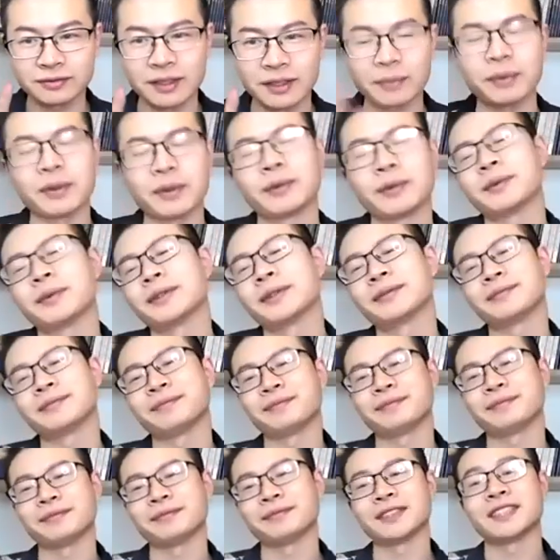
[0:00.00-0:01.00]
不
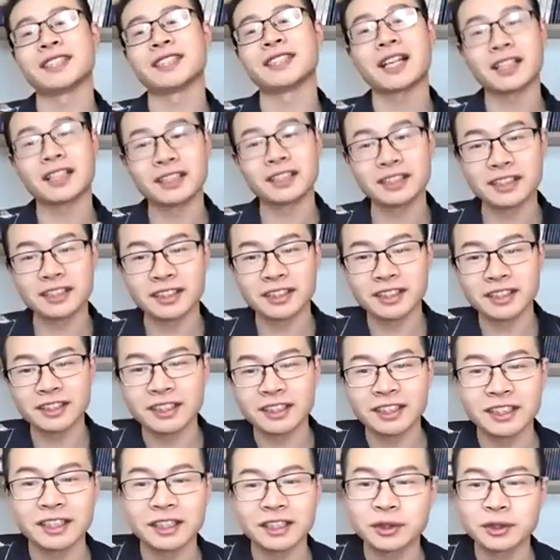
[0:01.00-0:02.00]
上个世纪，
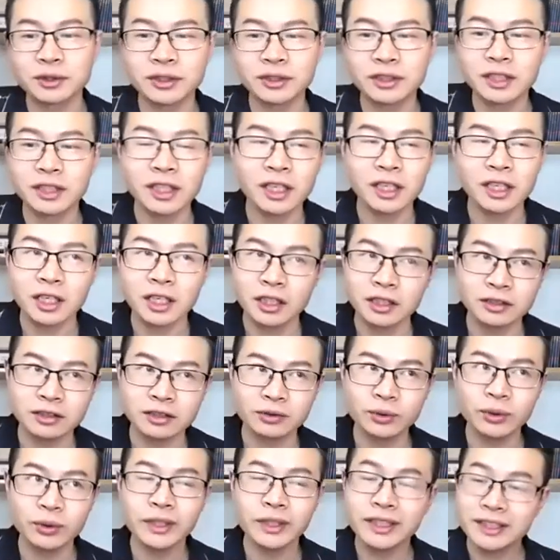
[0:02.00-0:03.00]
可能就是
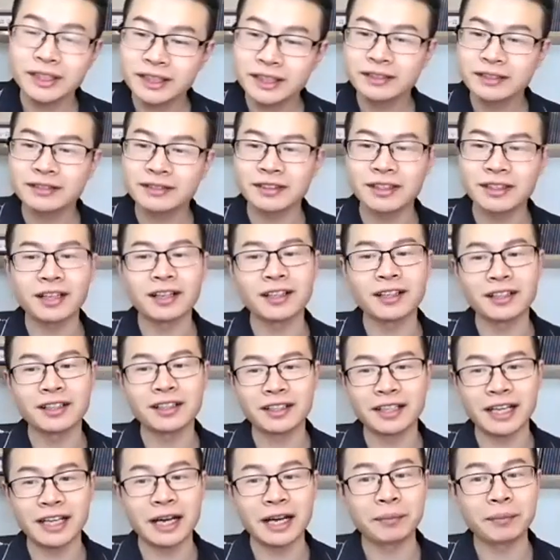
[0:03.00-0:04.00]
最近的
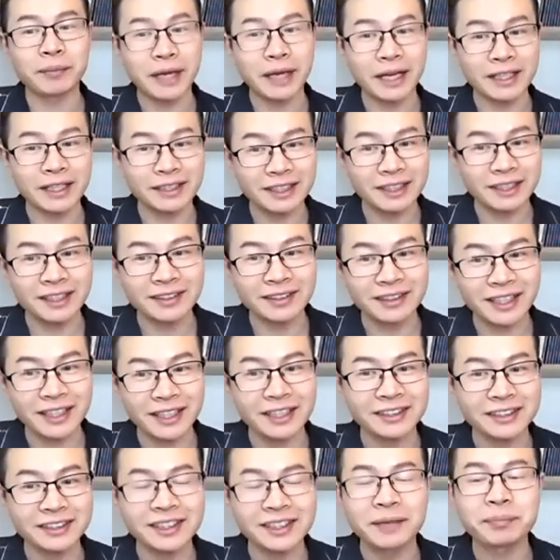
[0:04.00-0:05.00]
两百年、
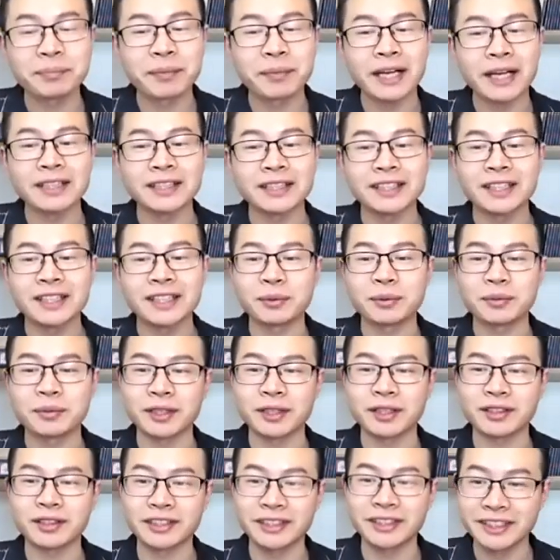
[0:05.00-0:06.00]
两三百年，我们
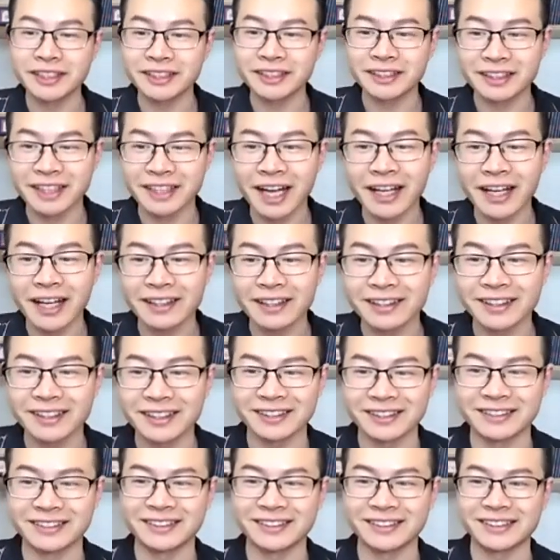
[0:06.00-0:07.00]
叫近代，
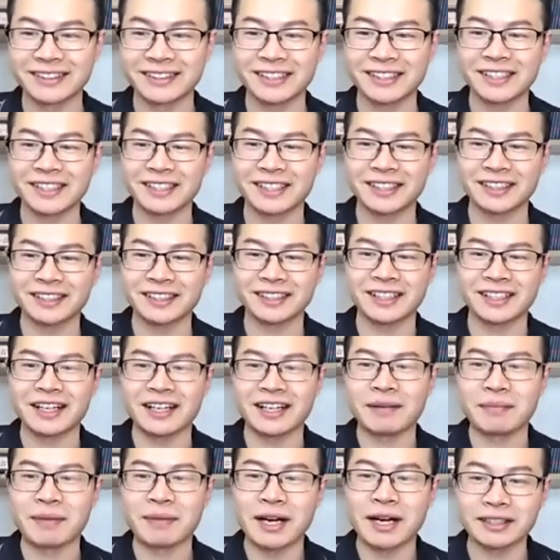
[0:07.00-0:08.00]
嗯
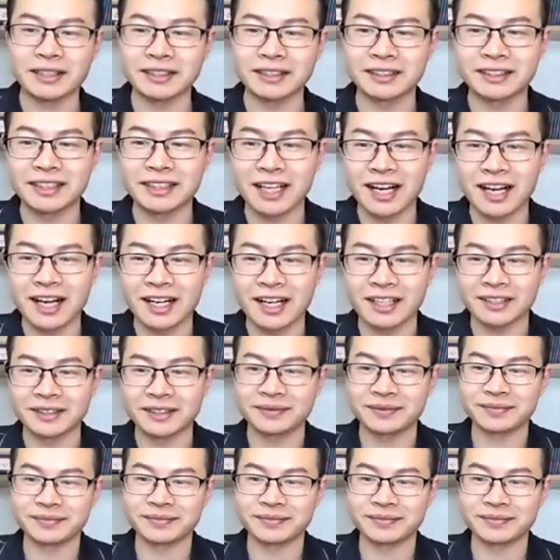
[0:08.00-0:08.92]
嗯，modern time，